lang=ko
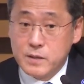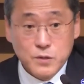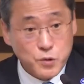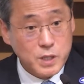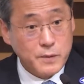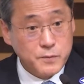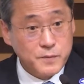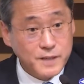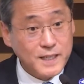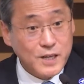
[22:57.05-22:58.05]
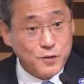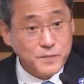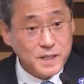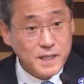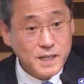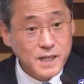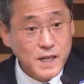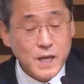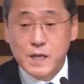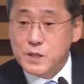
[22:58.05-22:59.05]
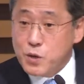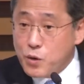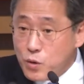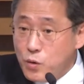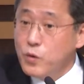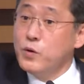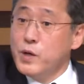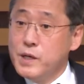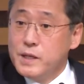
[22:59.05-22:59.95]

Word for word: 소설에 보면 그렇게 나옵니까? 서로